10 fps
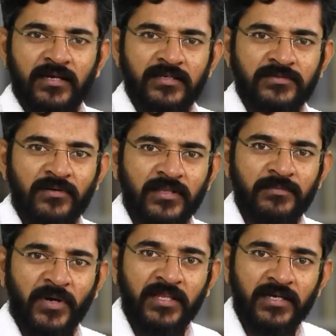என்ன சொல்றது
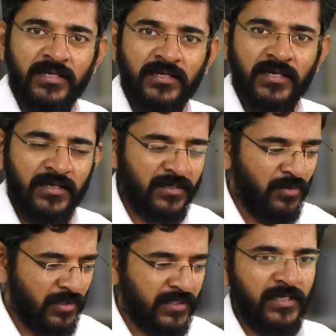பனிரெண்டு
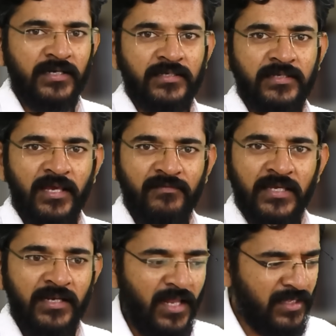கோத்திரங்கள் லேவி
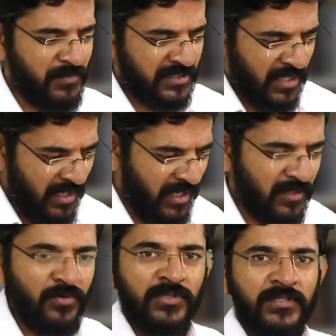இல்லாத மற்ற எல்லா
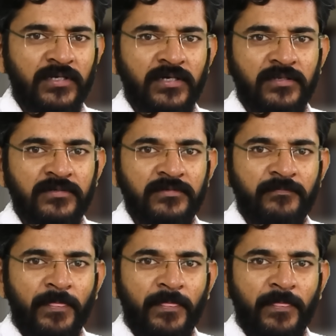கோத்திரங்களும்